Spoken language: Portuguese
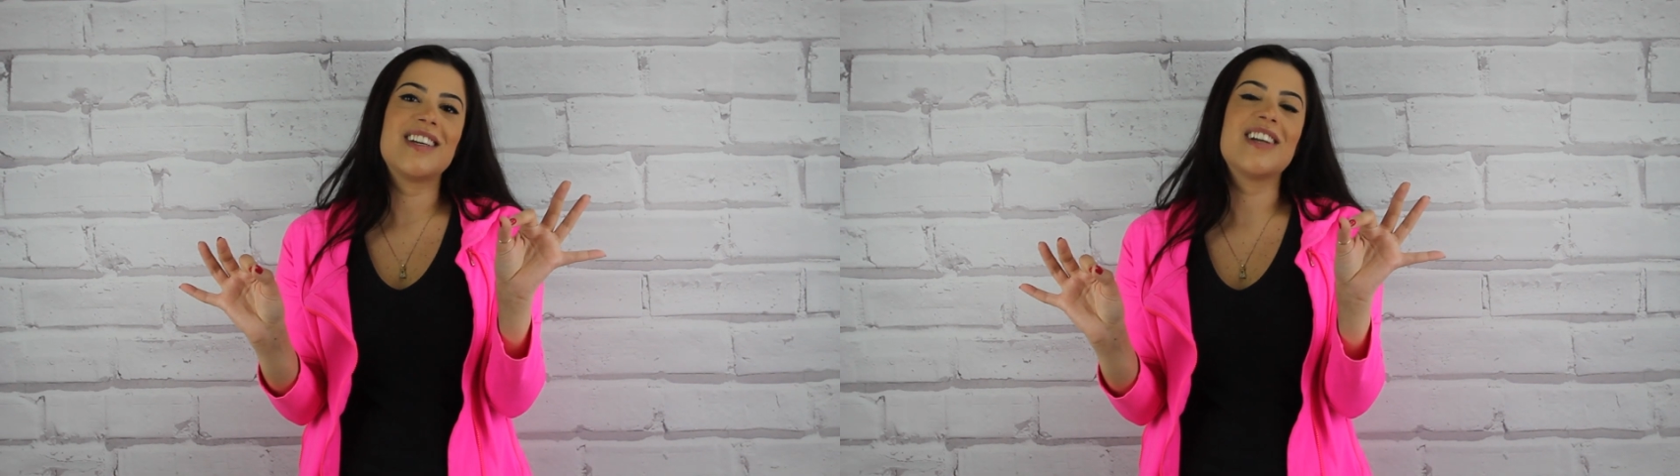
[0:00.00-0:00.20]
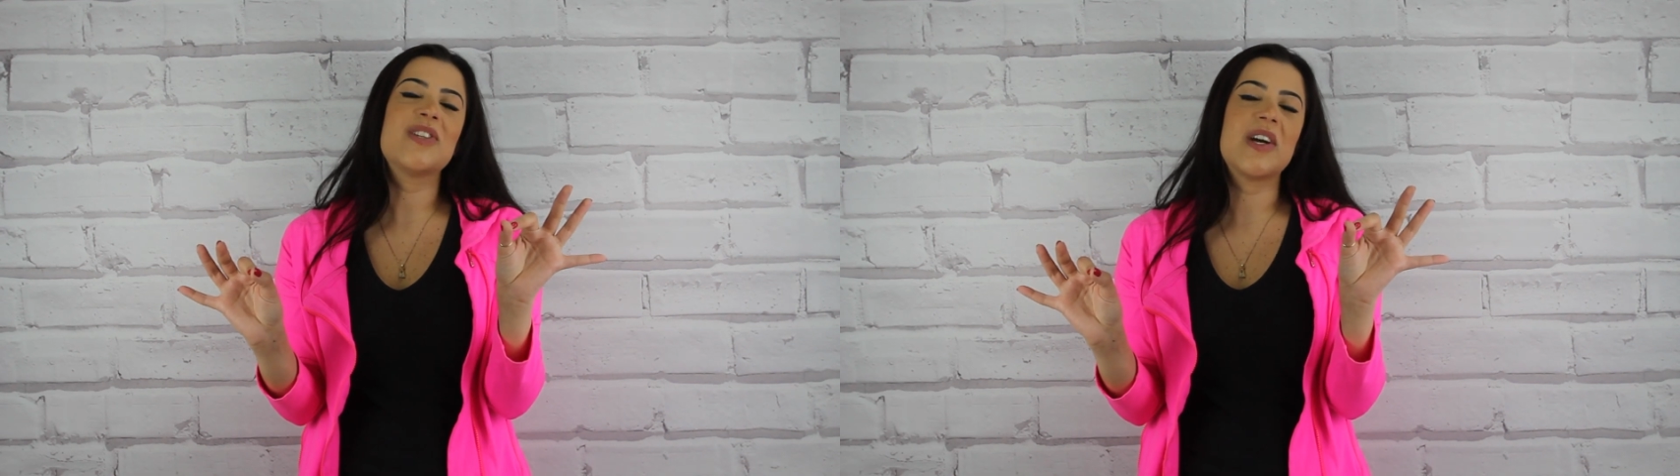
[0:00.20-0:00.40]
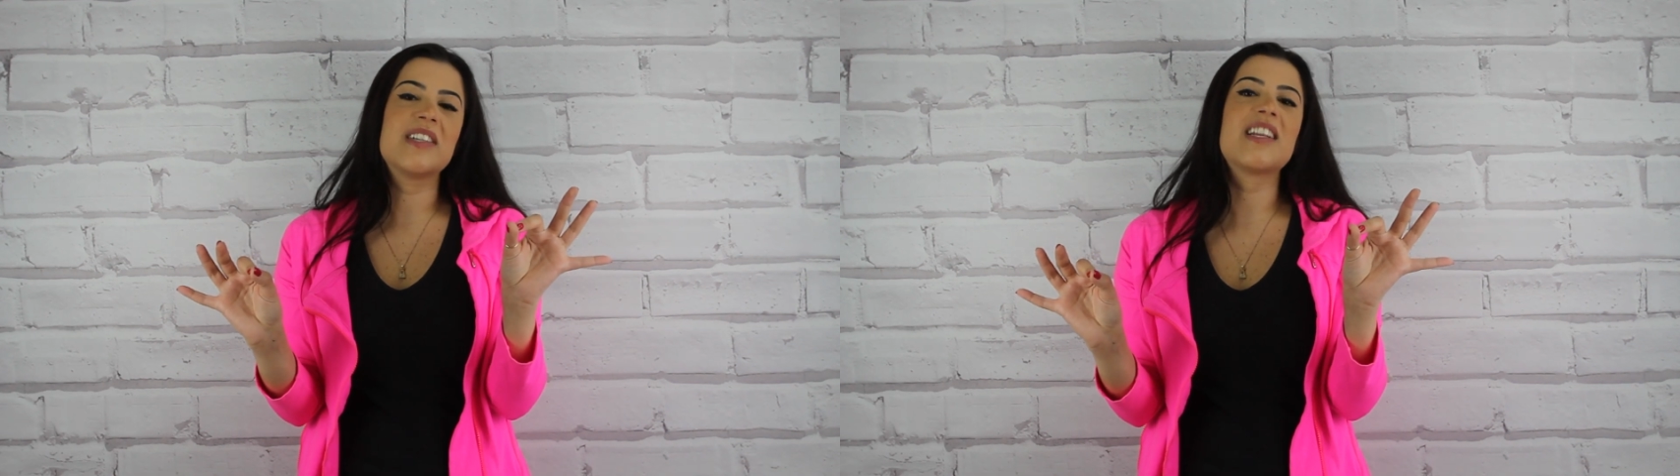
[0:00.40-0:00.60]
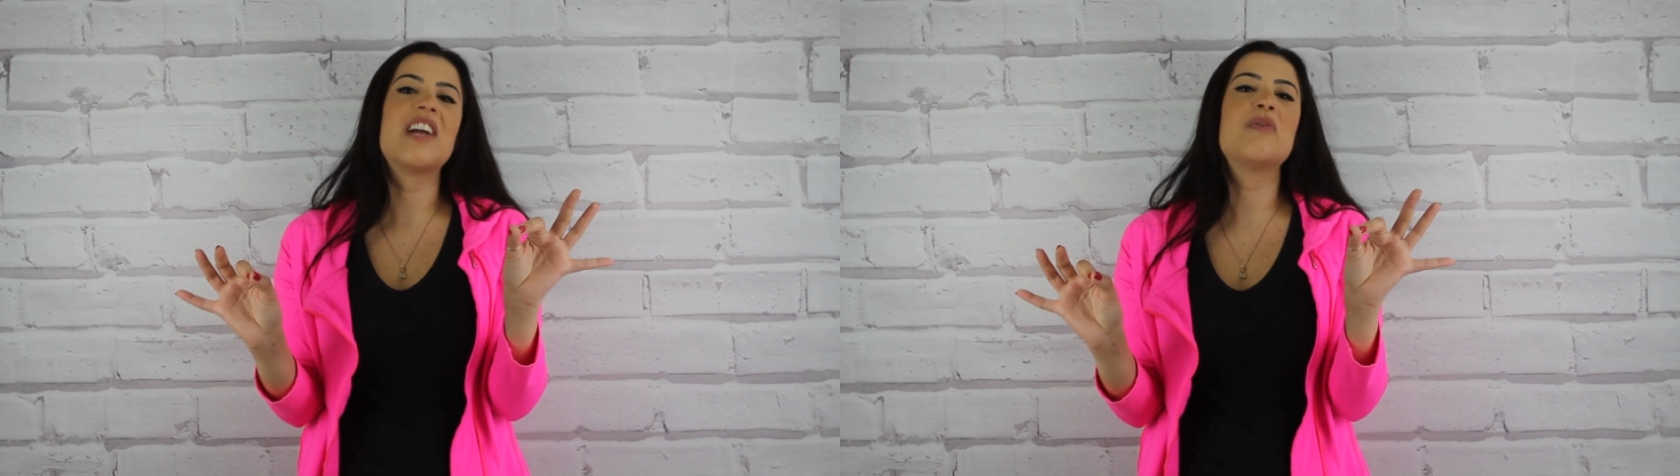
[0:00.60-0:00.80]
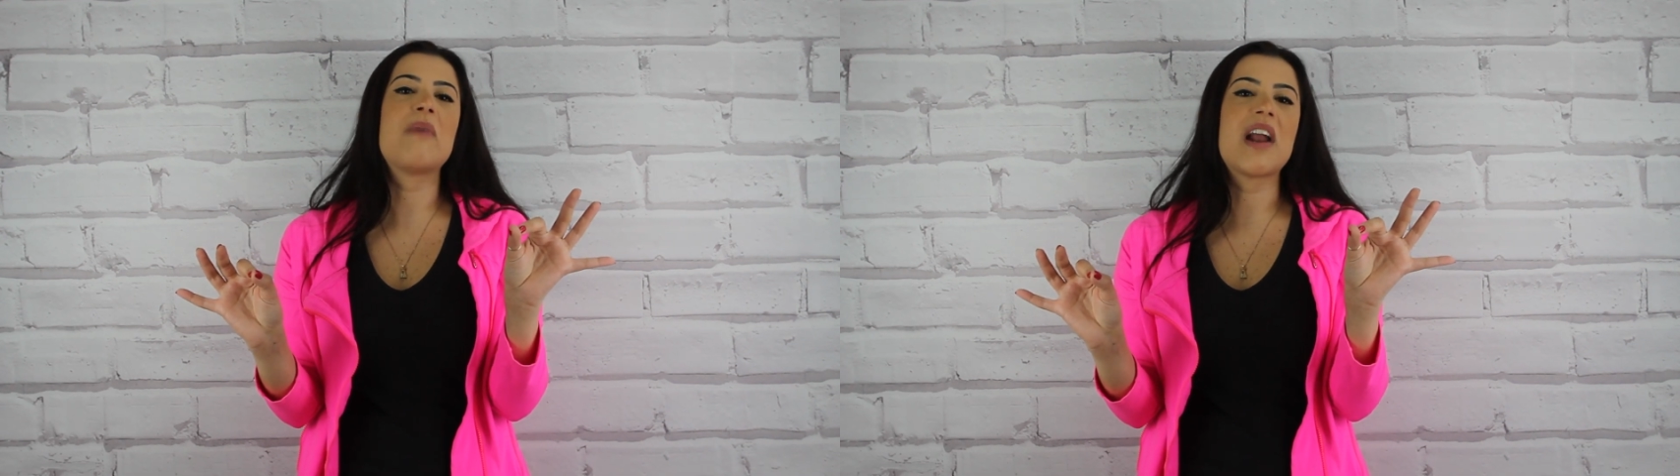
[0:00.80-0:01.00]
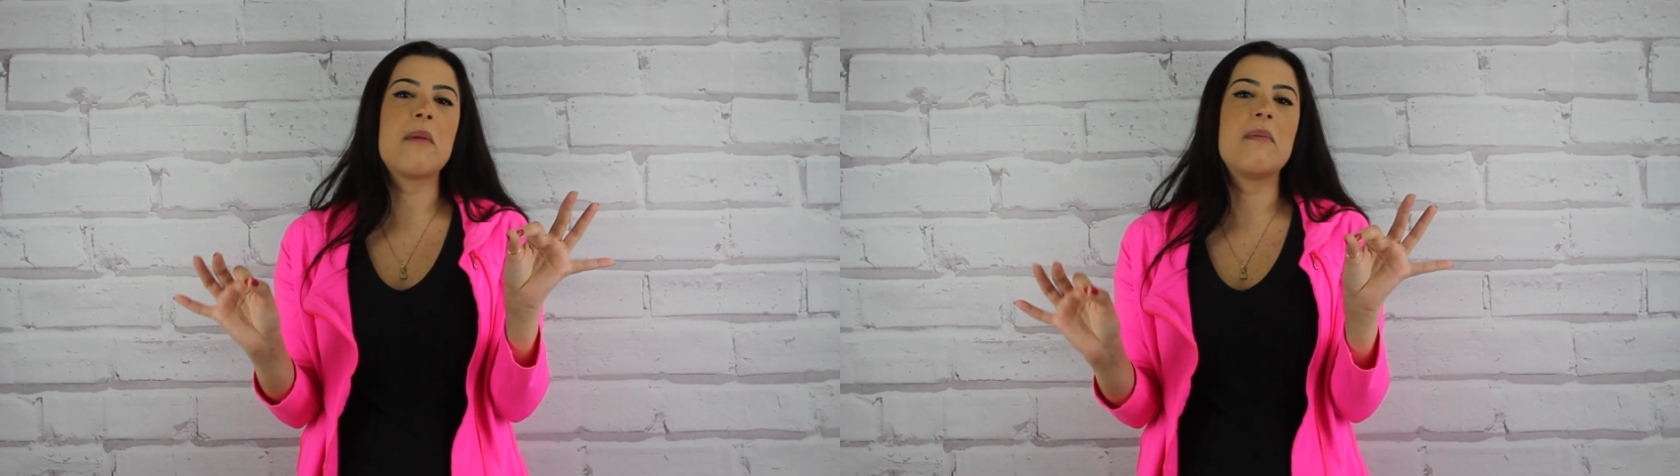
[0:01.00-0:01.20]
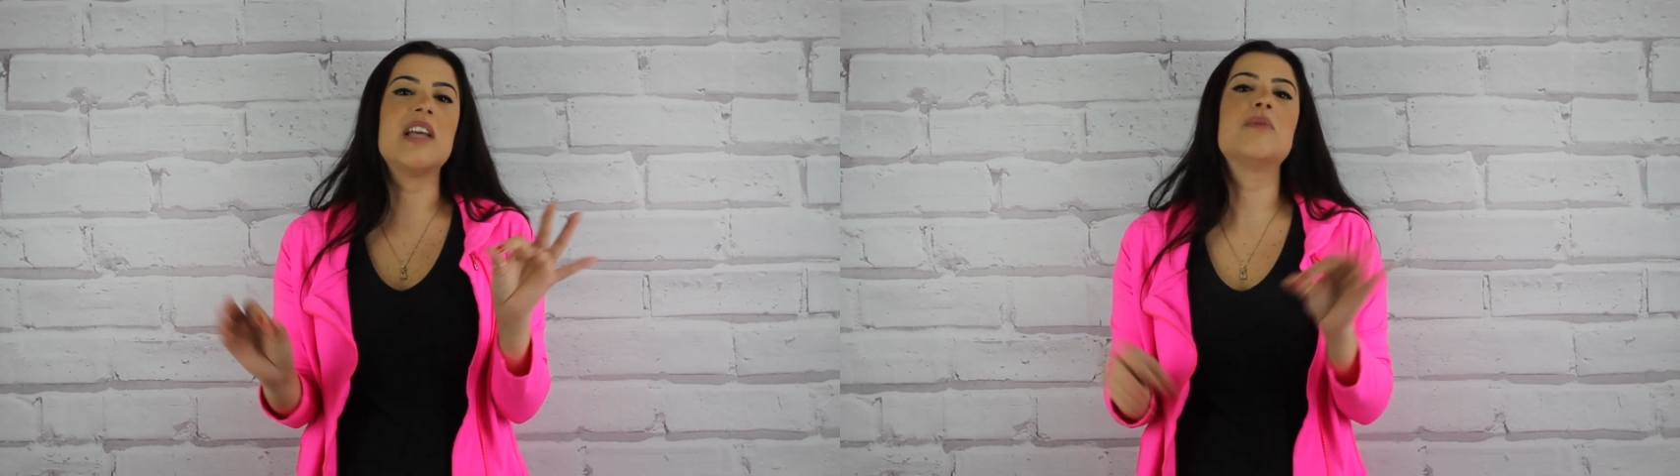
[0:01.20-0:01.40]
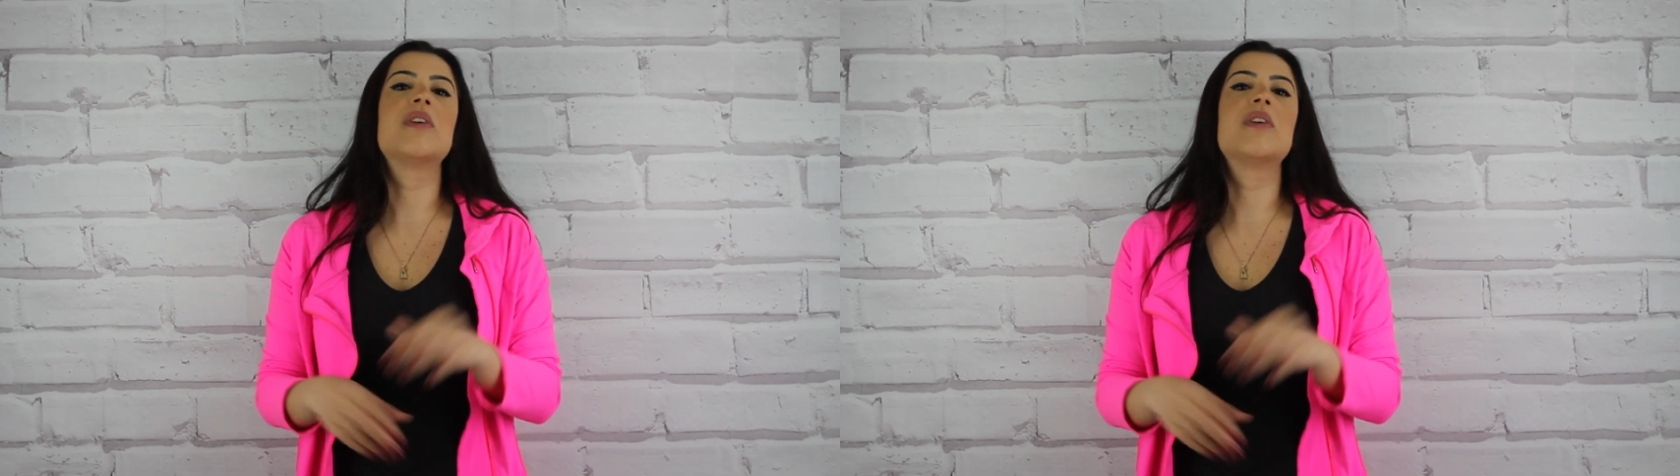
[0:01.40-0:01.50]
a senhora está de parabéns,